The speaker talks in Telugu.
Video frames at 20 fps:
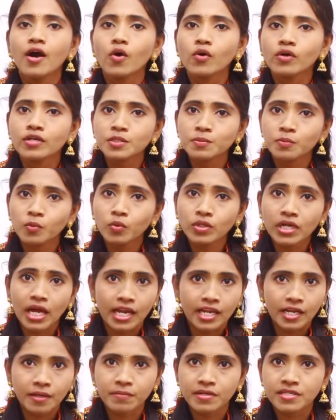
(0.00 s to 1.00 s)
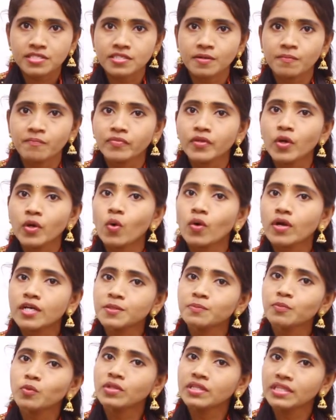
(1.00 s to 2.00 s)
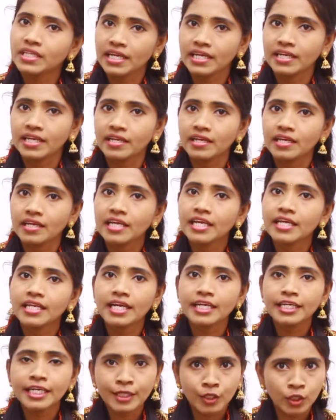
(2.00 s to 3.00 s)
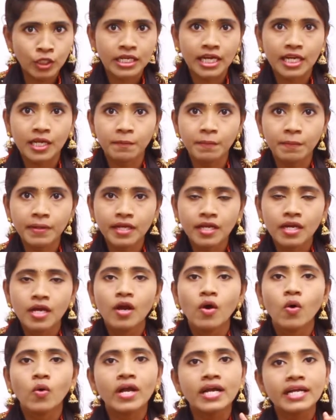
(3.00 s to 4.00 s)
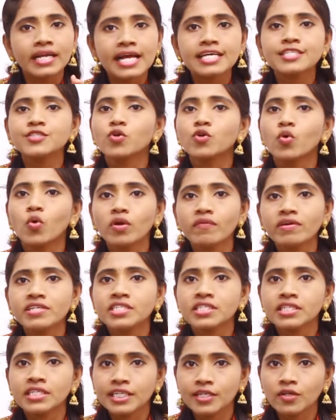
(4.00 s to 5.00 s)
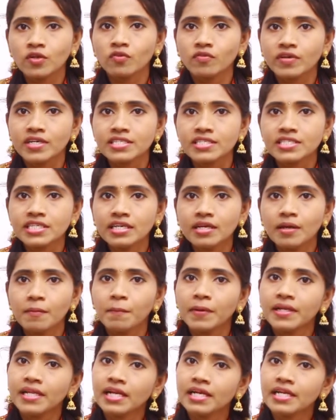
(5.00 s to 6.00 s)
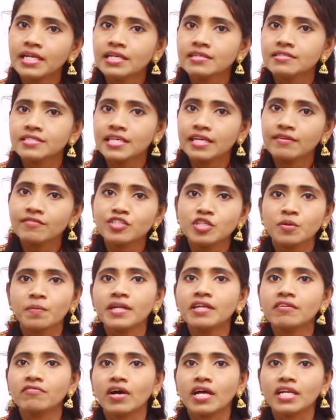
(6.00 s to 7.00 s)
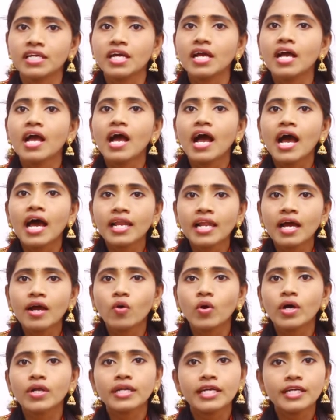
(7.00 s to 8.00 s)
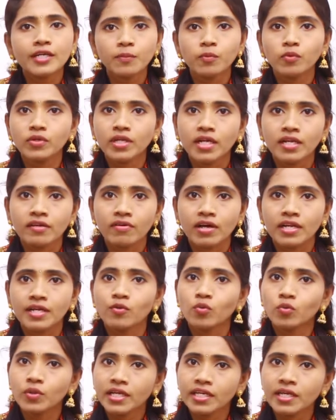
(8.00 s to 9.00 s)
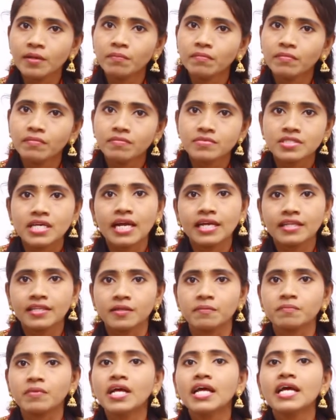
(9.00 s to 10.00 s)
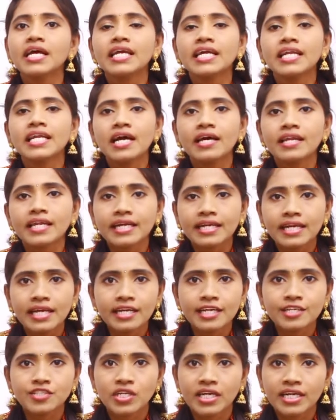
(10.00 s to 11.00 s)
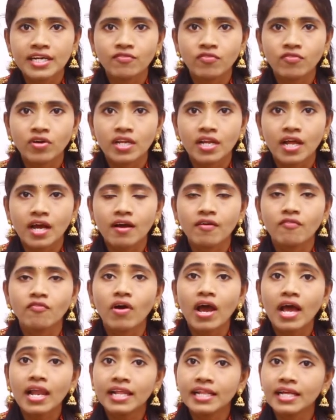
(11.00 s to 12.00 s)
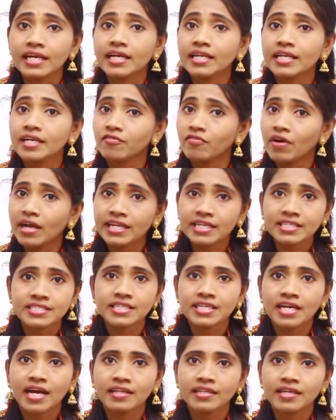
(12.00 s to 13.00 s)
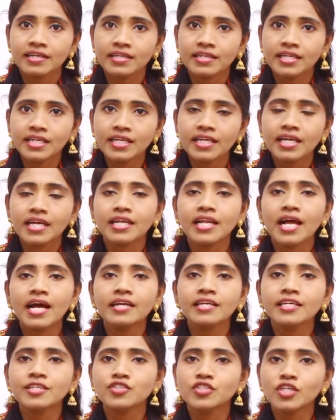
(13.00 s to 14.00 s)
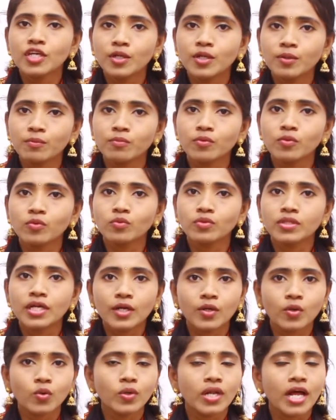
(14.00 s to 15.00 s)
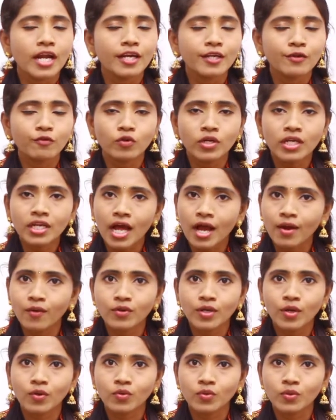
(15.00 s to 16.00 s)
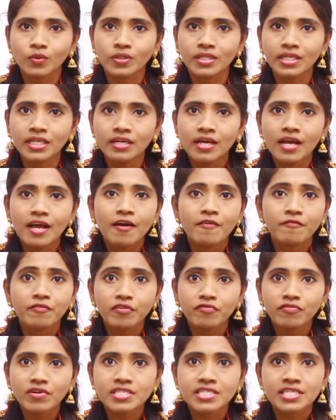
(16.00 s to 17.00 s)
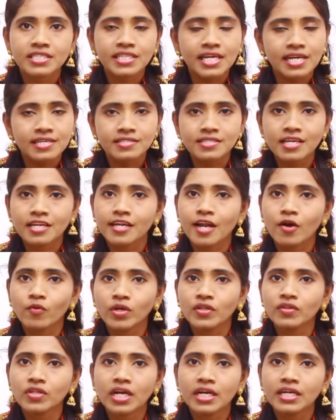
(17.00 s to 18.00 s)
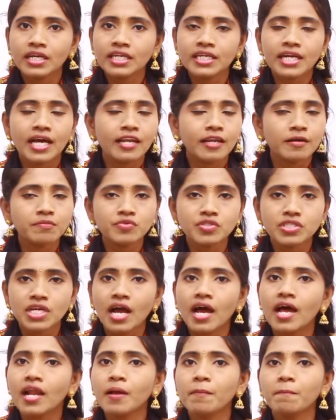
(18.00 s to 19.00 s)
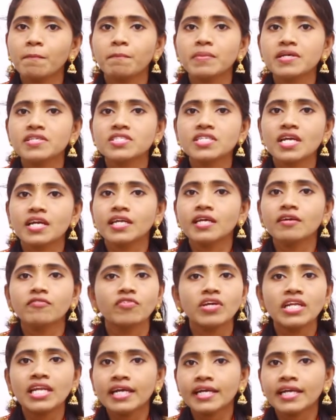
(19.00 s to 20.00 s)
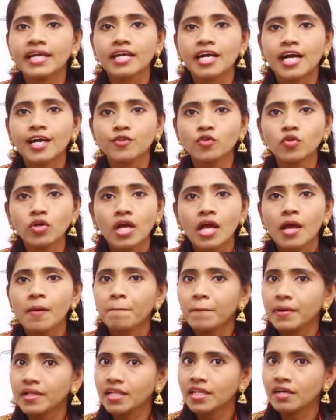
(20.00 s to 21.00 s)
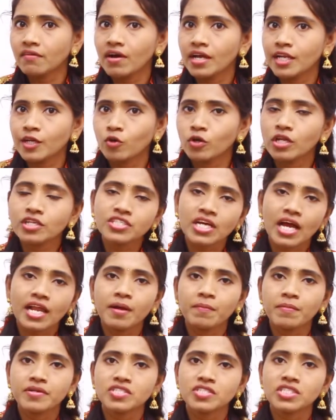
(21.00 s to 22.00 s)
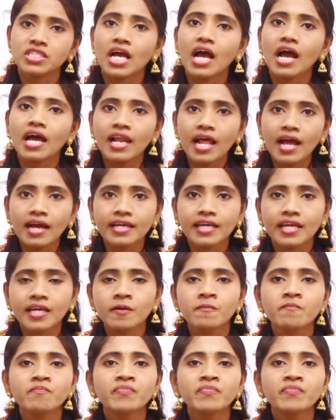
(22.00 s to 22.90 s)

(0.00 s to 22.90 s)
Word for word: ఒక స్పూన్ అల్లం రసం ఒక స్పూన్ తేనె ఈ రెండింటిని కలిపి ఒక గ్లాస్ గోరువెచ్చటి నీటిలో వేసి పిల్లల్ని సేవించమని ఇవ్వాలి అలా ఒక రెండు రెండు పుట్టలు ఇవ్వాలి ఉదయం సాయంత్రం ఇలా రెగ్యులర్గా చేయడం వల్ల వాళ్ళ దగ్గరికి వైరసే కాదండి ఎలాంటి జలుబు దగ్గు లాంటివి కూడా రాకుండా ఉంటుంది ఫీవర్స్ అయితే అస్సలు రావు ఎందుకంటే ఈ అల్లం చాలా బెస్ట్ అండి వీళ్ళకే కాదు పెద్దవారికి కూడా చాలా మంచిది అలాగే